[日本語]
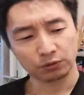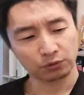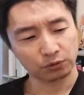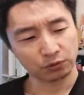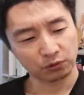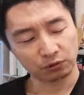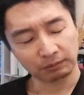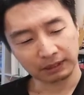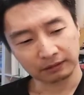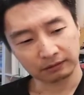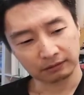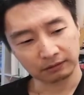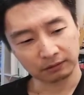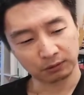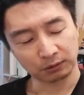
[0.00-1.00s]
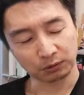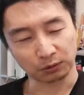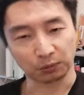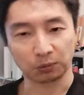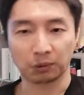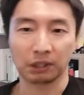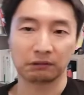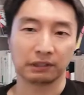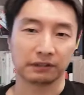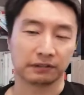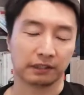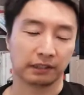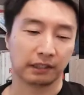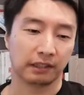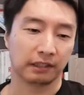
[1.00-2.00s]
中盤のちょっと後半ぐらい
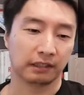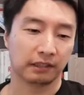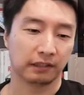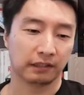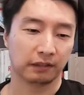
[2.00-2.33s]
ですかね、